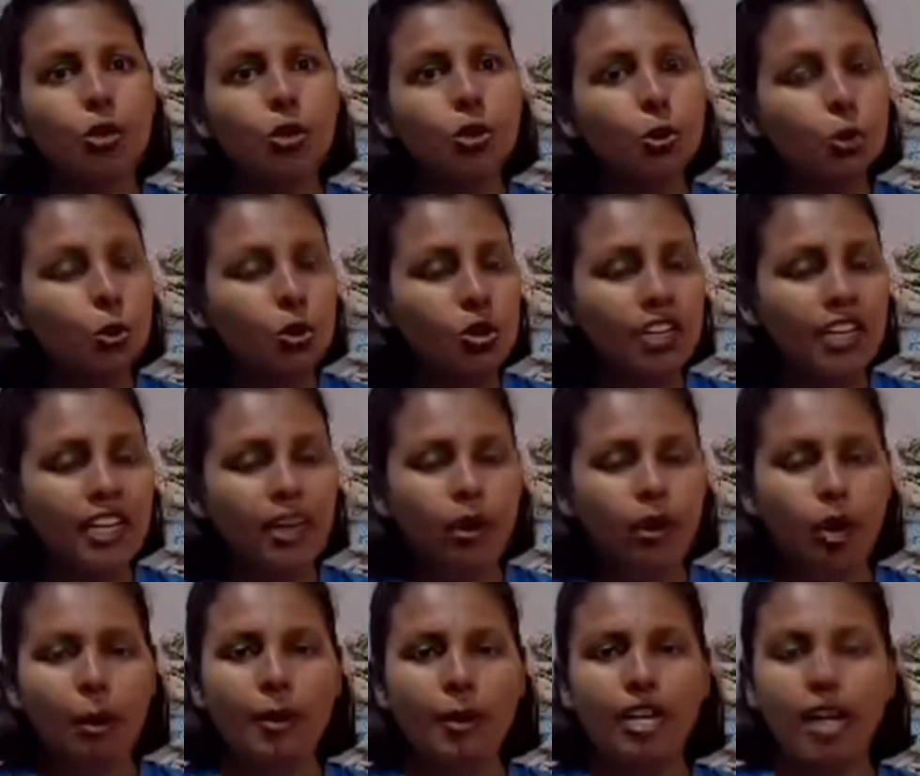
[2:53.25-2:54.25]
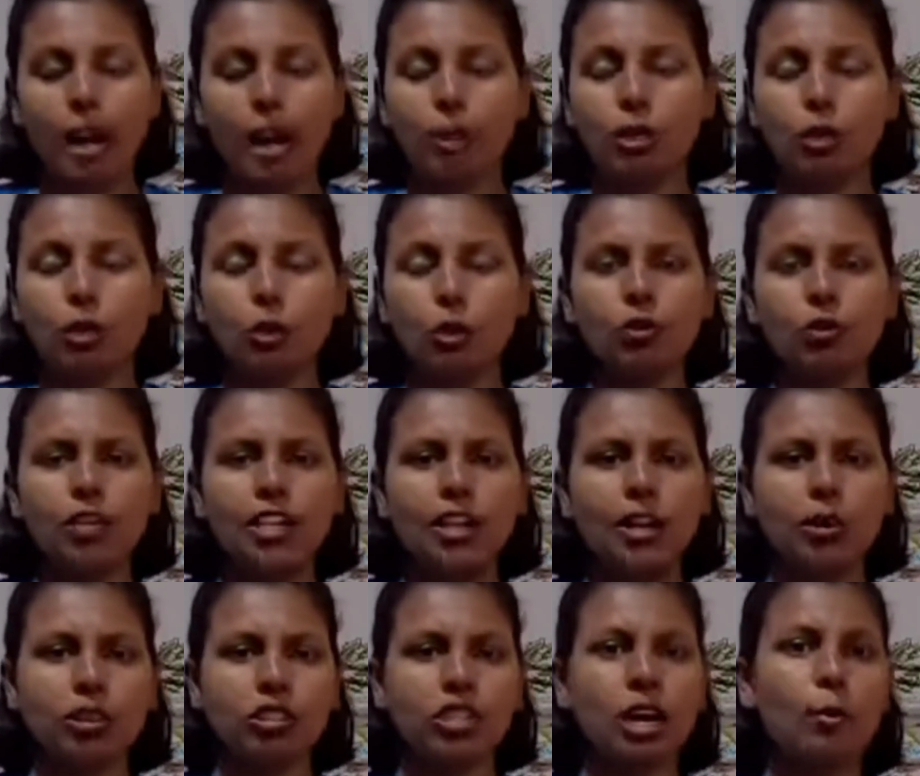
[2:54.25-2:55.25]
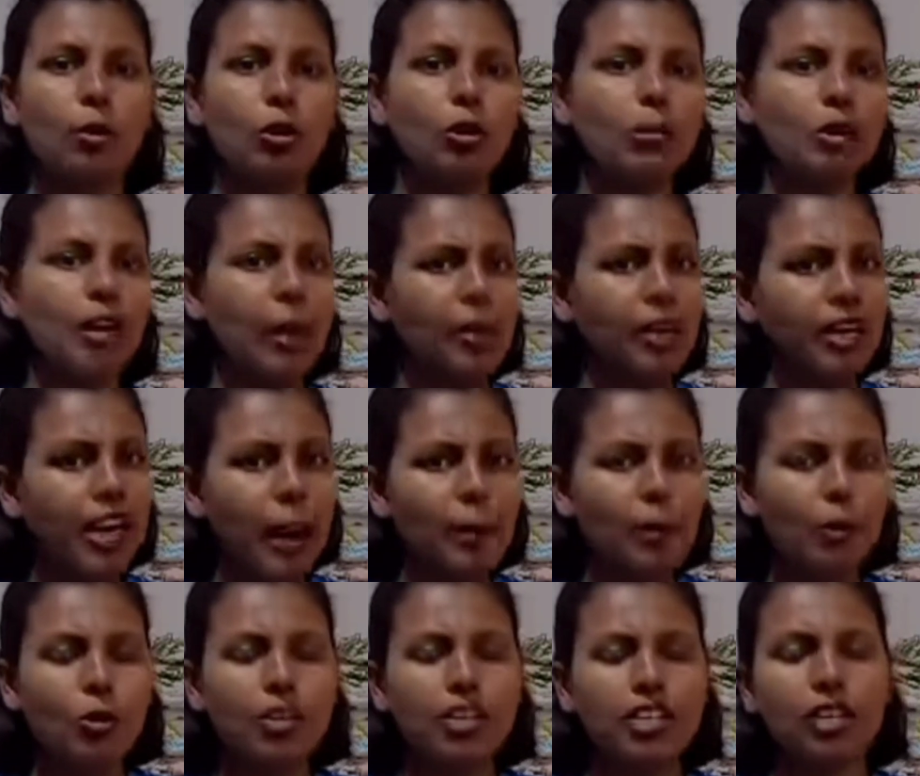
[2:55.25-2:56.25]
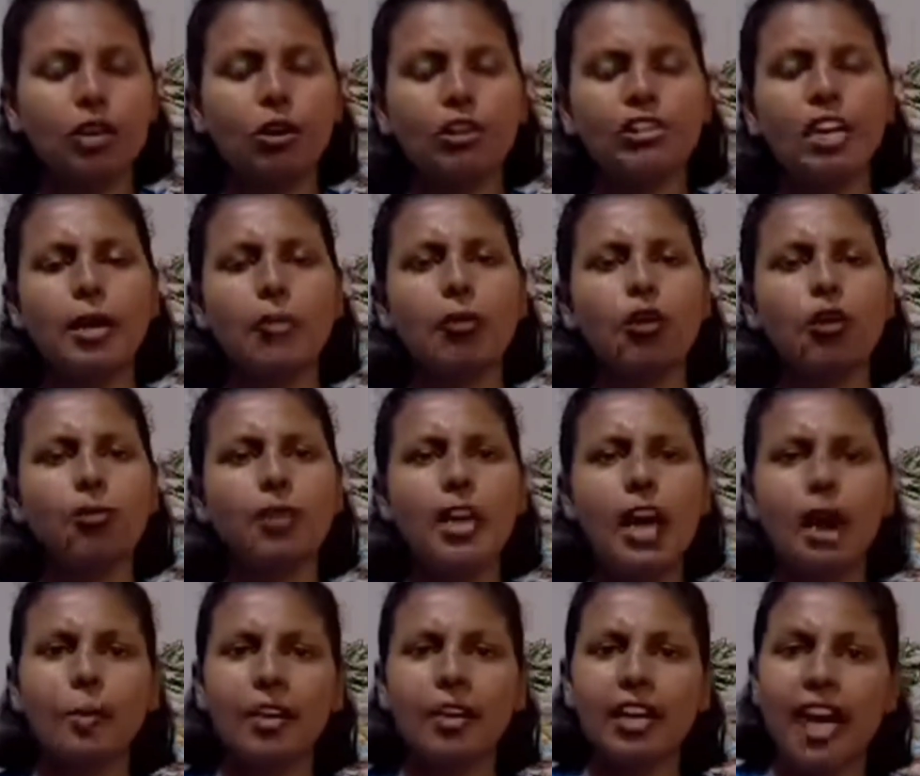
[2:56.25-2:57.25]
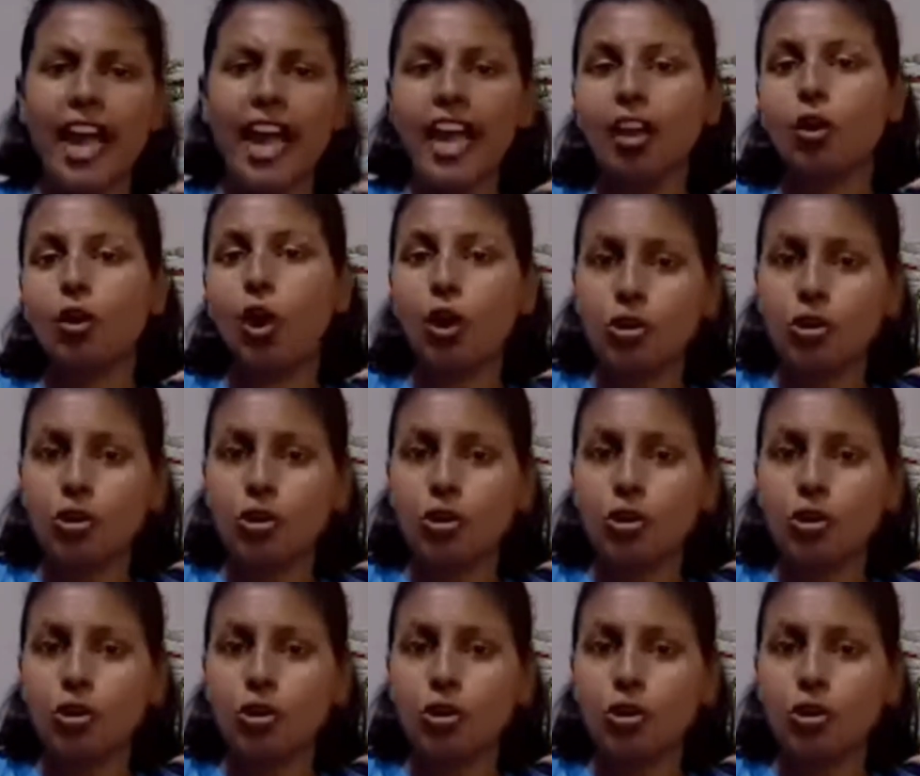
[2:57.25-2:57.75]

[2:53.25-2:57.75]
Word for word: চুল নিয়ে আমার আমার চুল নিয়ে কথা বলবে আমার কাপড় নিয়ে কথা বলবে আমার গায়ের রং